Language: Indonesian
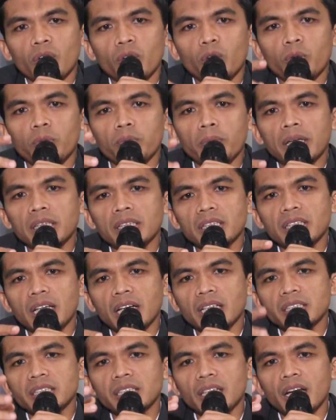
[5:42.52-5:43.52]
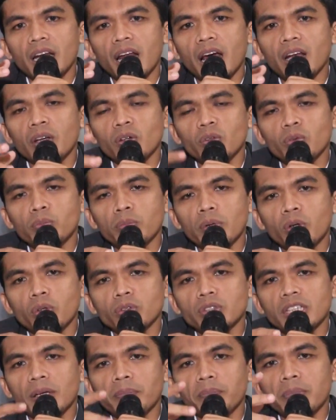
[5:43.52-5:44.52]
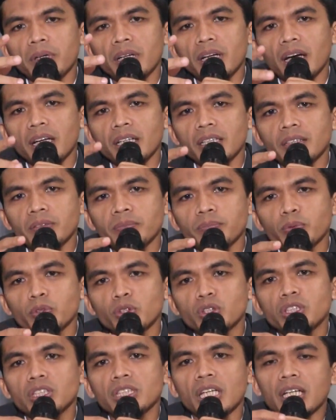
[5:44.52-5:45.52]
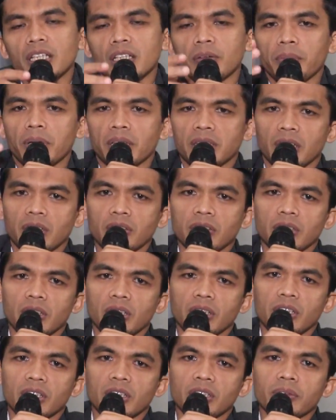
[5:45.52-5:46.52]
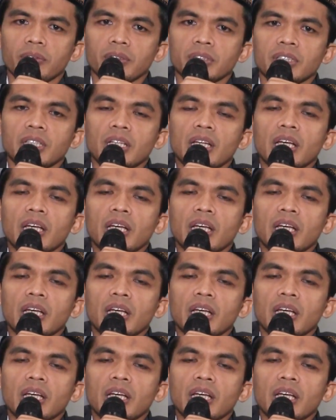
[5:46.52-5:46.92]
Umat yang selalu mengucapkan pujian kepada Allah.